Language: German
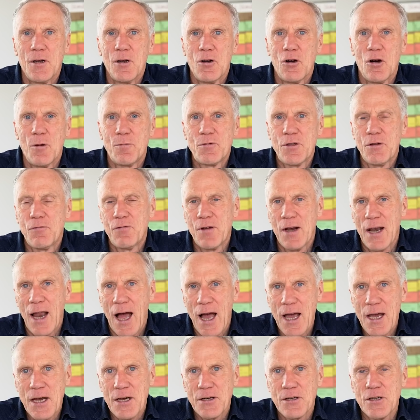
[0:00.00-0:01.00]
Ob sie
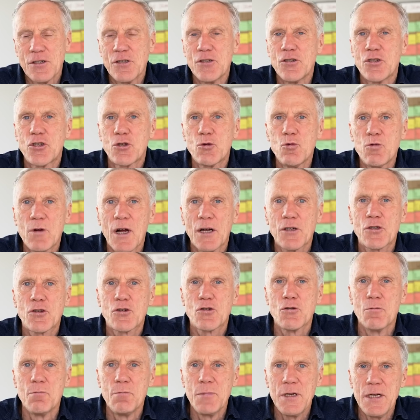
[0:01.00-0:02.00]
vielleicht diesen Zugang
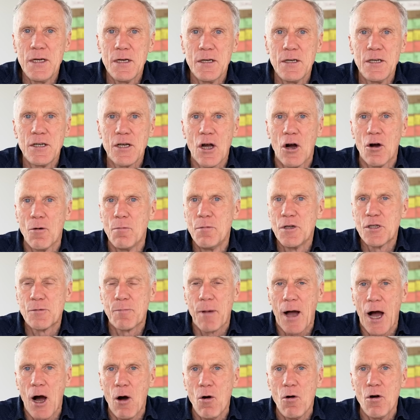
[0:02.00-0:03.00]
zu mir nicht auch
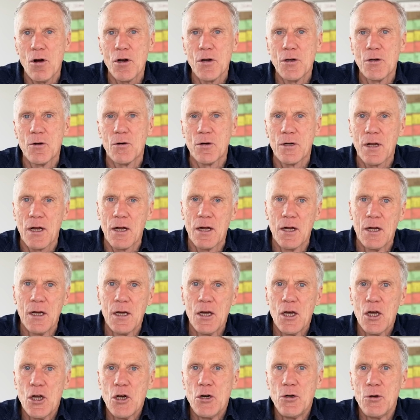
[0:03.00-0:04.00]
missbrauchen oder
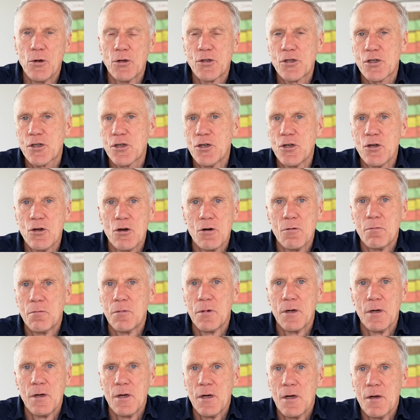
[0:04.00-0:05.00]
nutzen,
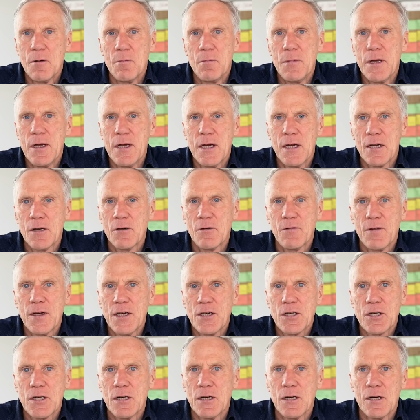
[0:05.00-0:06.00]
um mir
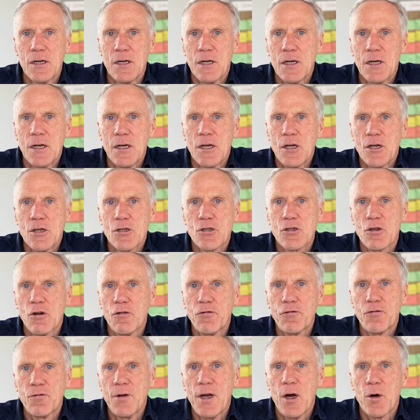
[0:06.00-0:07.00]
irgendwelche
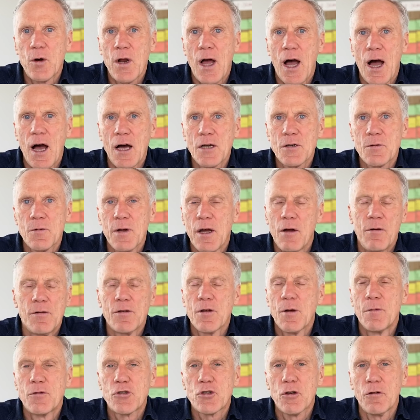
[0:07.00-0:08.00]
Software oder
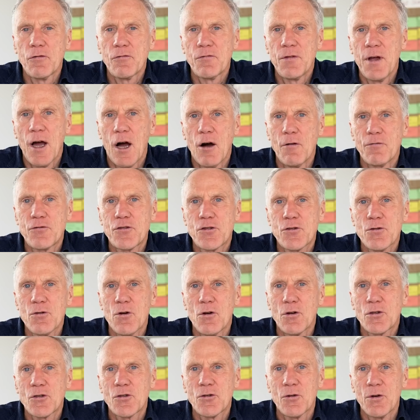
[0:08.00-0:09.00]
Hardware, äh, Software
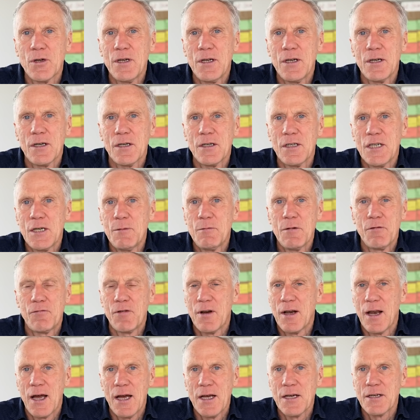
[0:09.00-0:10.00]
aufzuoktroyieren, die mir
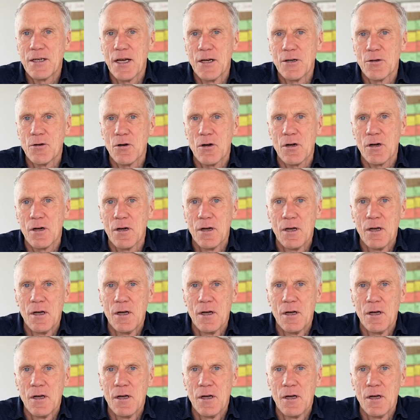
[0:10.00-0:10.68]
vielleicht dann doch